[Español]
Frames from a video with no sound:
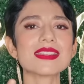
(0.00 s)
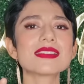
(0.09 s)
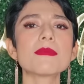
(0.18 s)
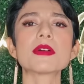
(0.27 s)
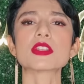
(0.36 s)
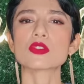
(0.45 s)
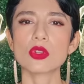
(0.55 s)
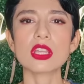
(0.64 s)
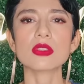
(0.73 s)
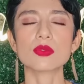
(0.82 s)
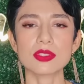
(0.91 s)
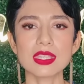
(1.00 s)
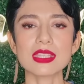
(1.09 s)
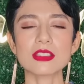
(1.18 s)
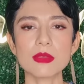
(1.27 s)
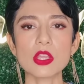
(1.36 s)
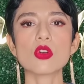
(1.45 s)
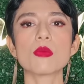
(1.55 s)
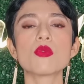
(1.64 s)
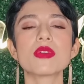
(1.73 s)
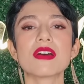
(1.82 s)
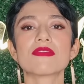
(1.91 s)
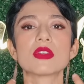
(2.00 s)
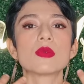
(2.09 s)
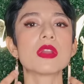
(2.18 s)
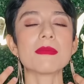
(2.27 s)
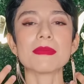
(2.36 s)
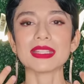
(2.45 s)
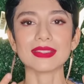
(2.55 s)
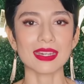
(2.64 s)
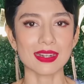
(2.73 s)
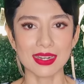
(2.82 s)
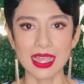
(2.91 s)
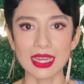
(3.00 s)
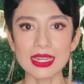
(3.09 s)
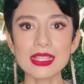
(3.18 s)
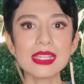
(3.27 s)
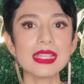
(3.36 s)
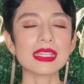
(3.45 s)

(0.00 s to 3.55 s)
esa persona que ustedes ven como una figura maternal,